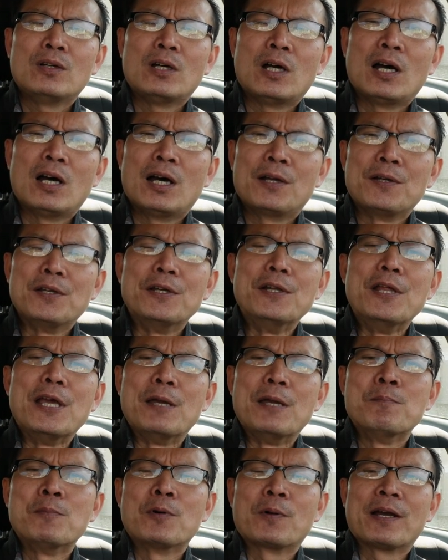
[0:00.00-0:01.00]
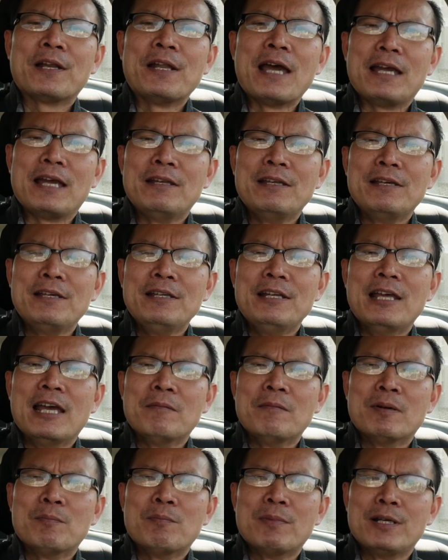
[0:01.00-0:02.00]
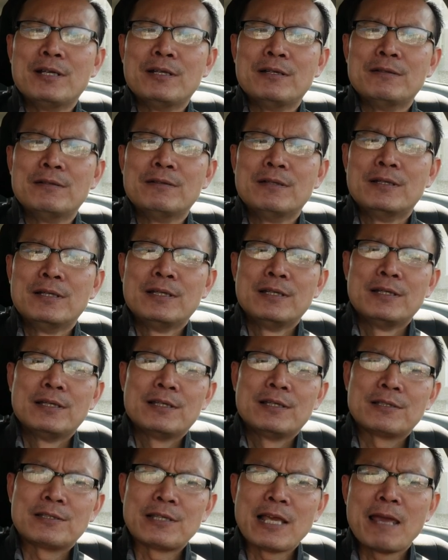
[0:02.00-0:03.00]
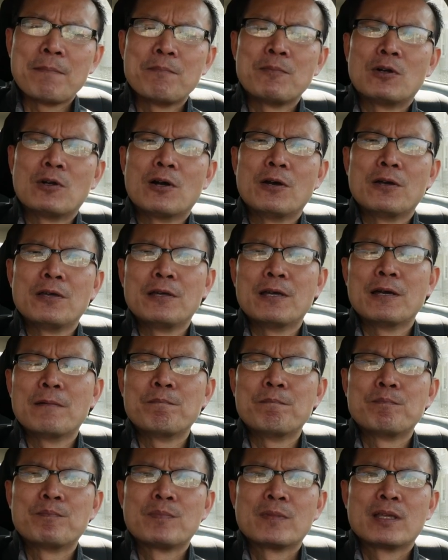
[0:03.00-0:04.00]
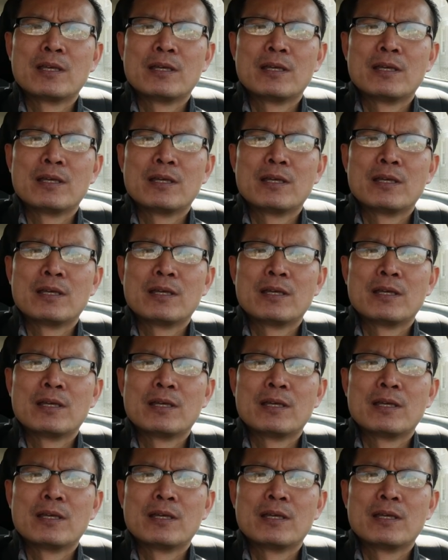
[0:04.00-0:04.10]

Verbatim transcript: à, địa điểm một cái đại lý để mà mình xem coi um,